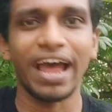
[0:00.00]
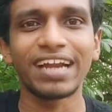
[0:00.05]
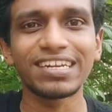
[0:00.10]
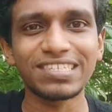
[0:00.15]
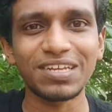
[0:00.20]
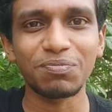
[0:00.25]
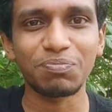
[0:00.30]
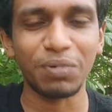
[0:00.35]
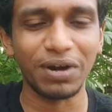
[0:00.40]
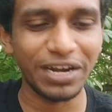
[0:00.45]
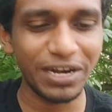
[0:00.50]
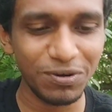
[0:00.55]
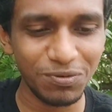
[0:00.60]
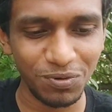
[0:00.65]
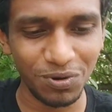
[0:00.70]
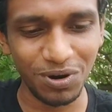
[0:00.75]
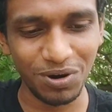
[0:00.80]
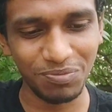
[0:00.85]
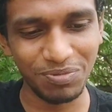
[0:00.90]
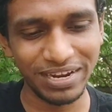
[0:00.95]
ஆன்சர்
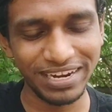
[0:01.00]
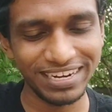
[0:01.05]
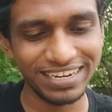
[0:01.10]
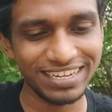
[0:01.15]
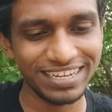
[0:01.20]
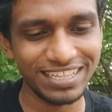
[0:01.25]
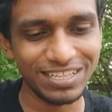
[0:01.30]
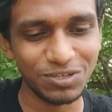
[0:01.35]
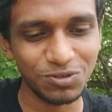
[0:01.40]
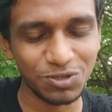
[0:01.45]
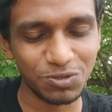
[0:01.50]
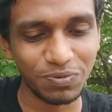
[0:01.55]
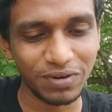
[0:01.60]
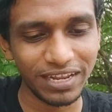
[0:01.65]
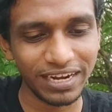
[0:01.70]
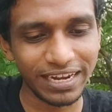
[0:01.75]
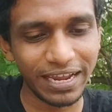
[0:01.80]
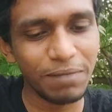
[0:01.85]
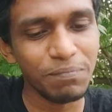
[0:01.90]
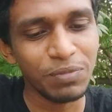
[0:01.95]
பண்ணிவிடுவோம் அப்படின்னு சூஸ்
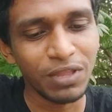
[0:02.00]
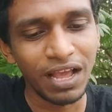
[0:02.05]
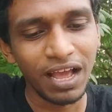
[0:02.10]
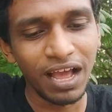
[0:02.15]
பண்ணியிருக்கேன்